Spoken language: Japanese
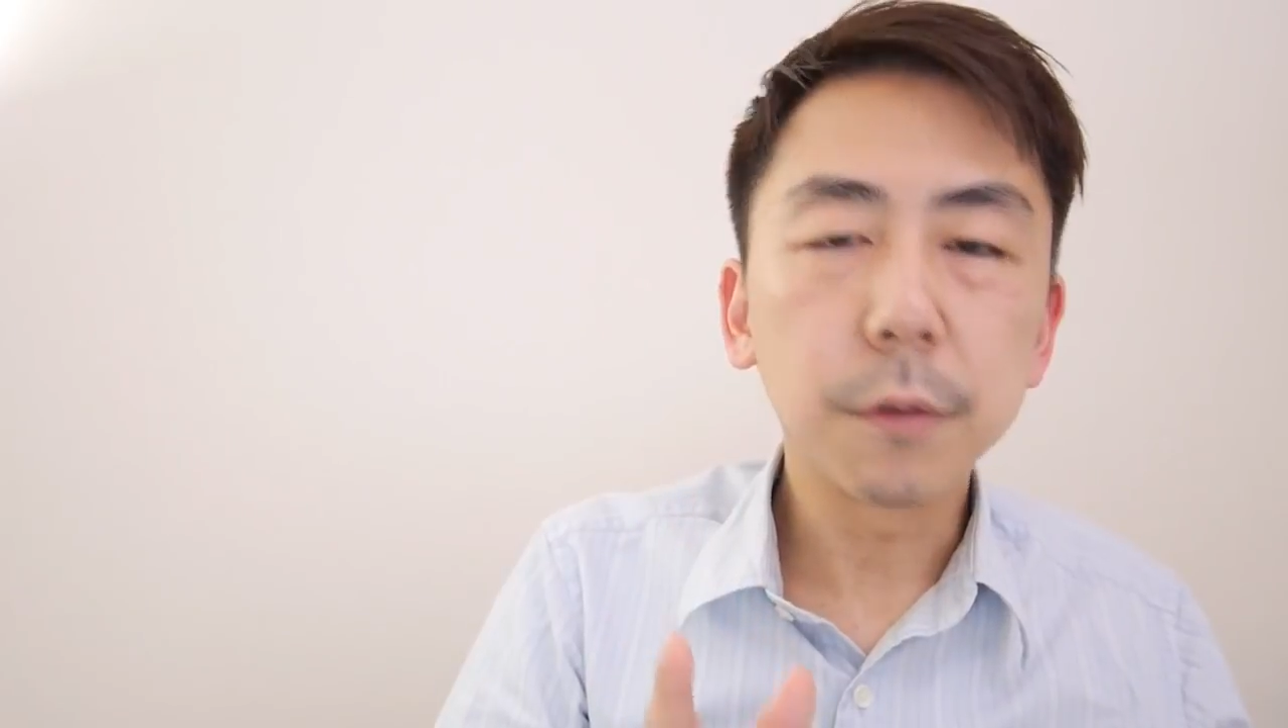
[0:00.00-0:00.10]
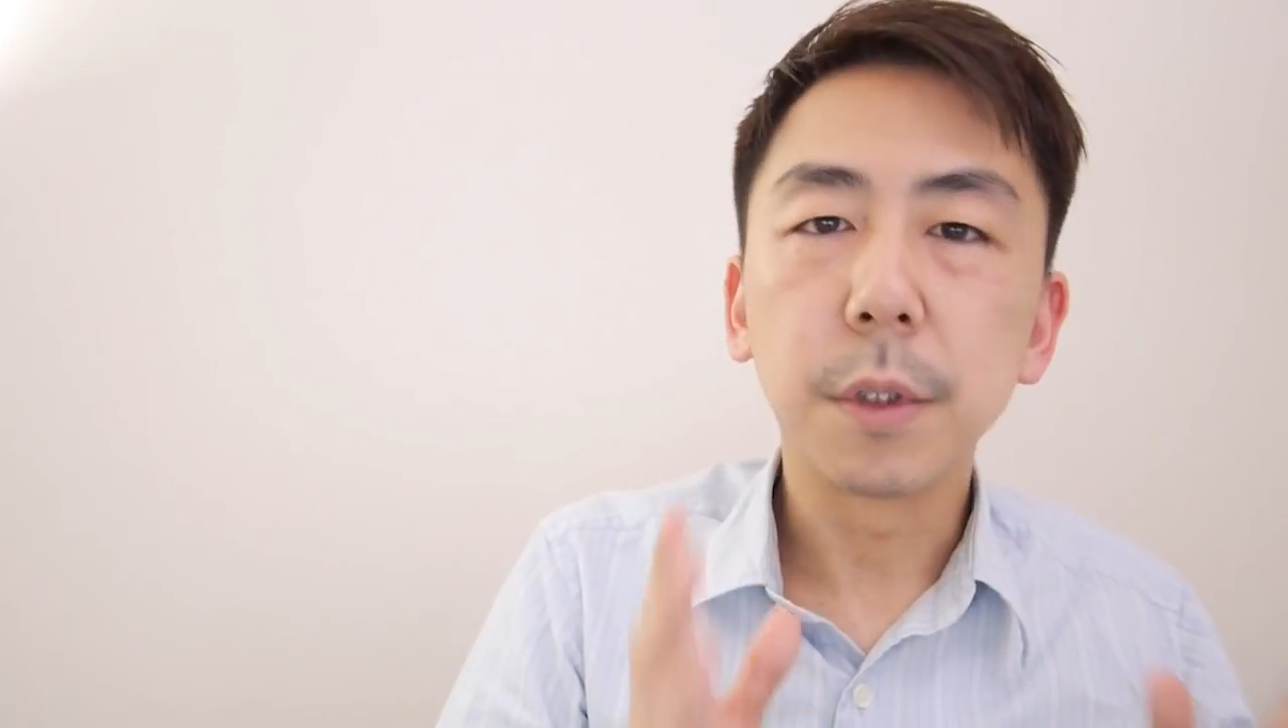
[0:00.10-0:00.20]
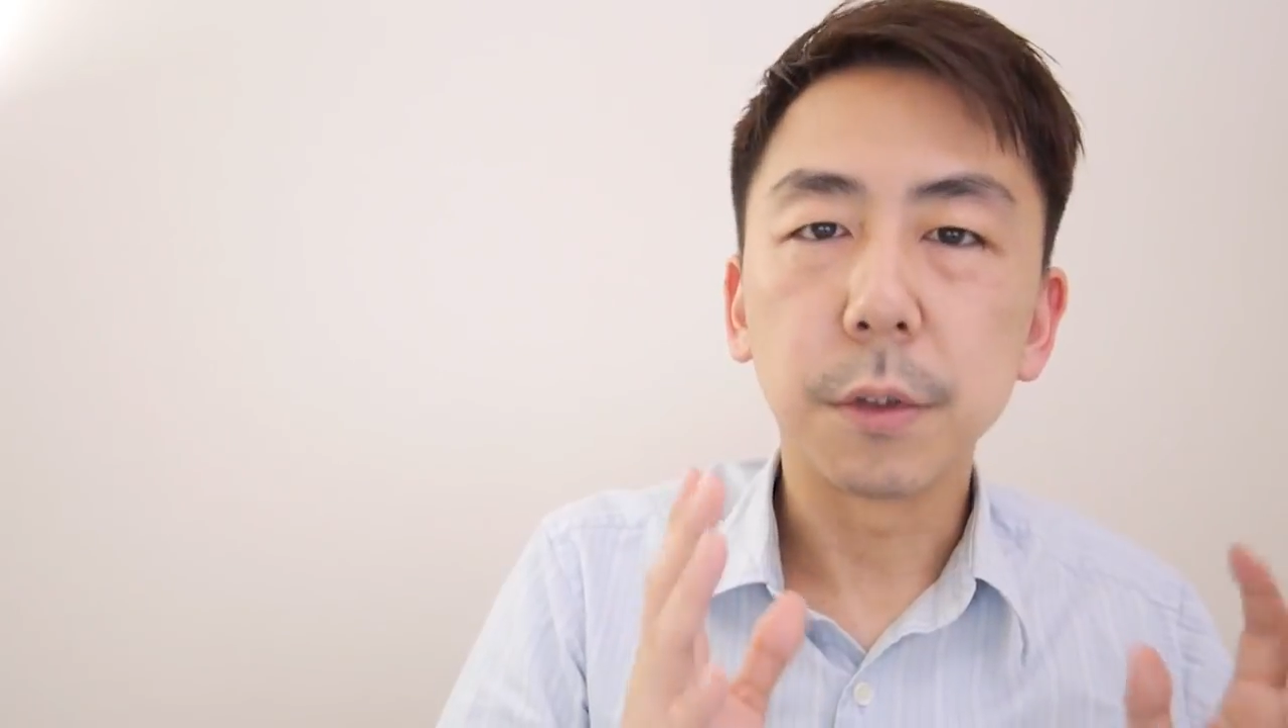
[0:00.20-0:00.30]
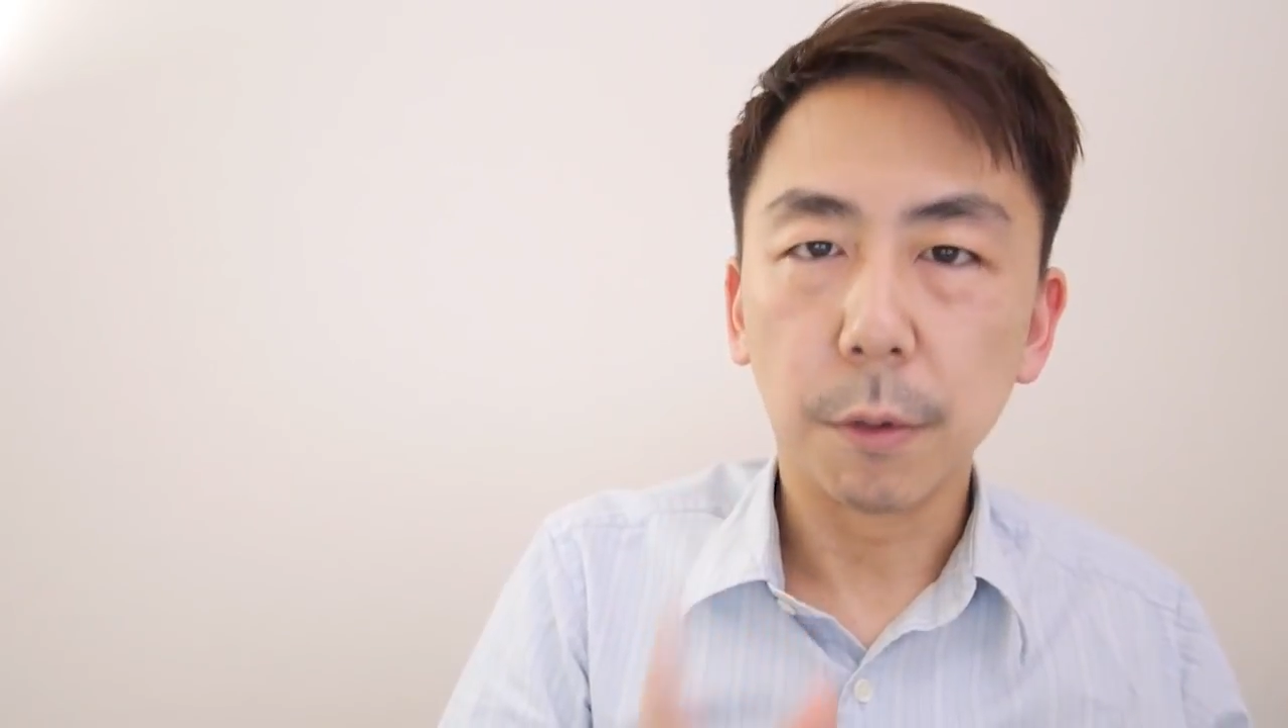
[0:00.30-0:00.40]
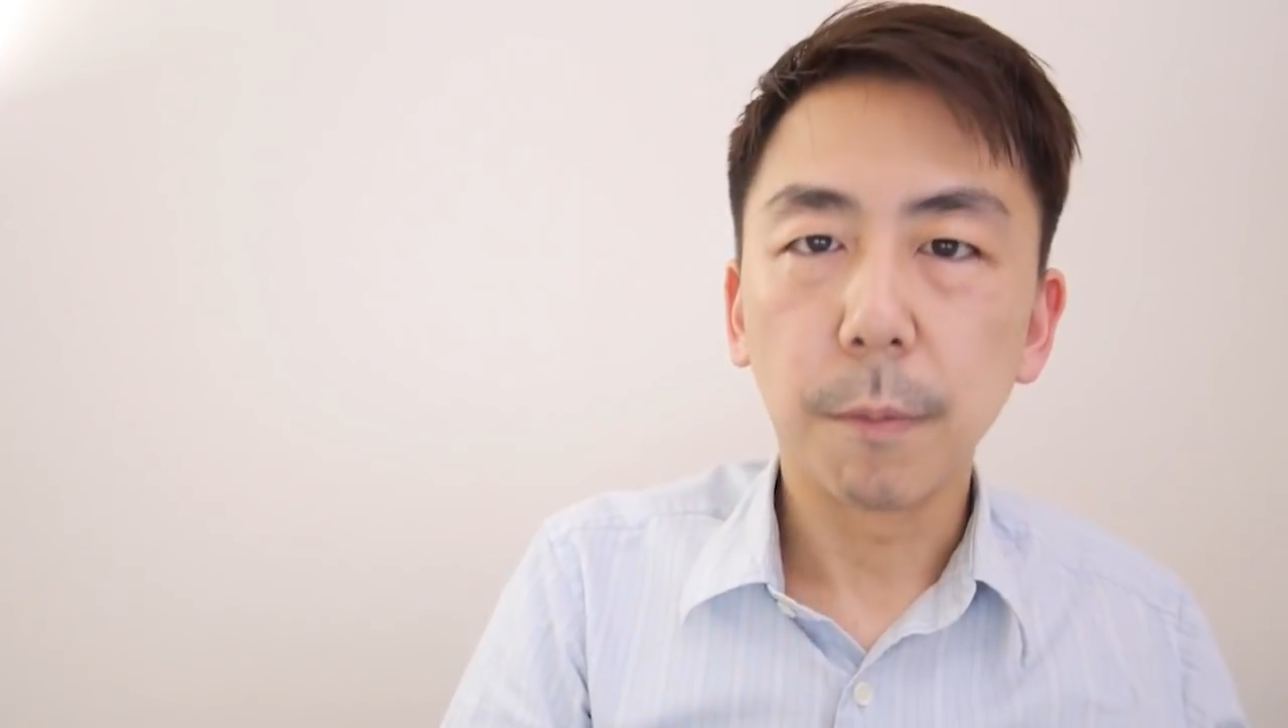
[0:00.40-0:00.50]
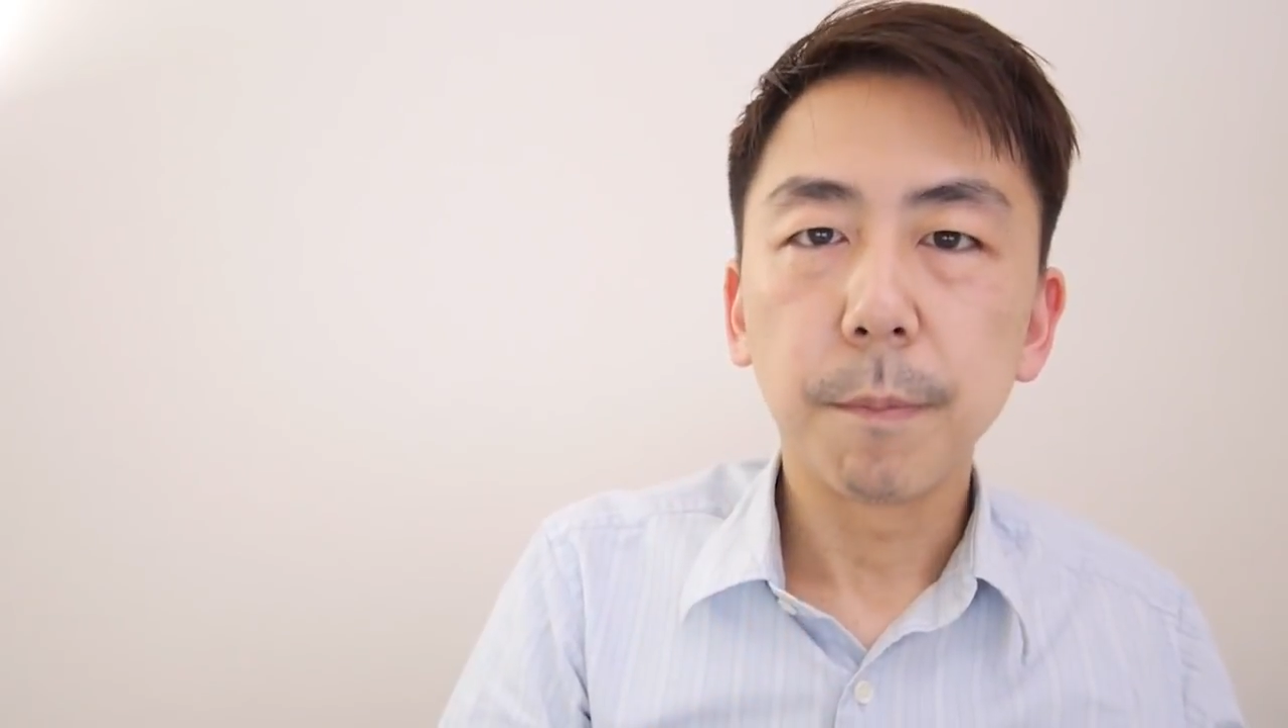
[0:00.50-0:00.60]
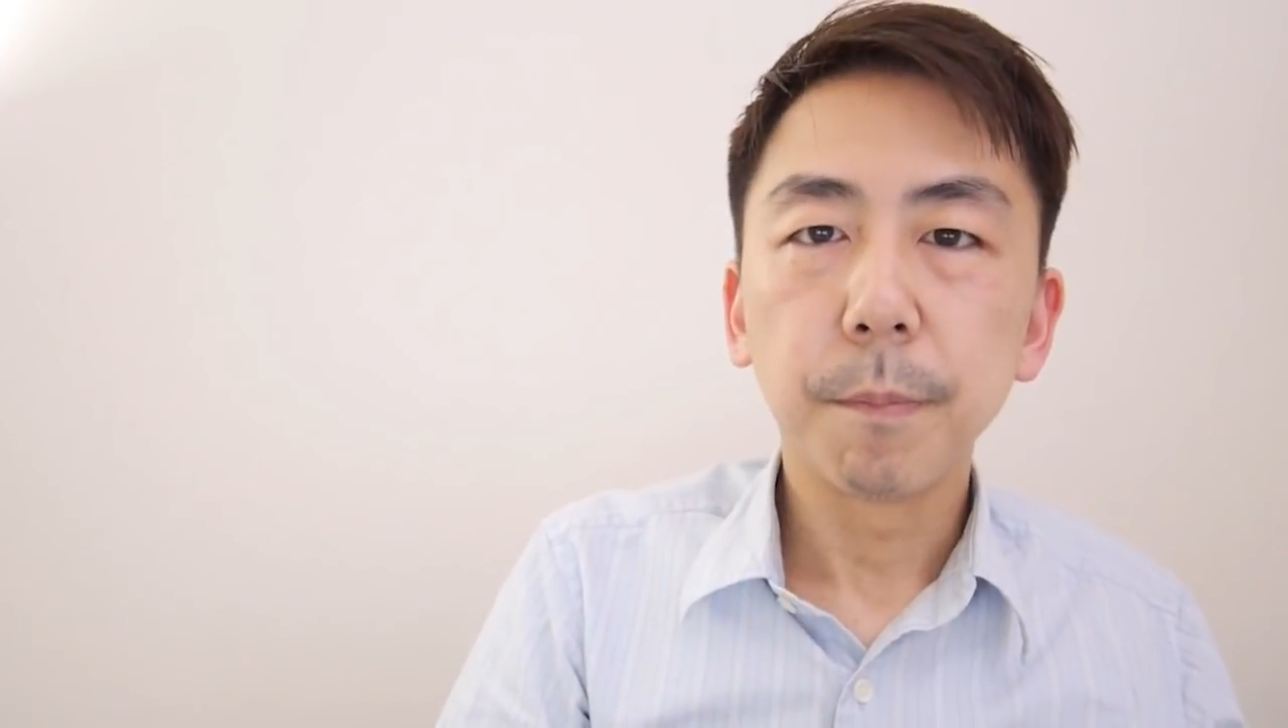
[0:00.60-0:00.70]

あるんですよ。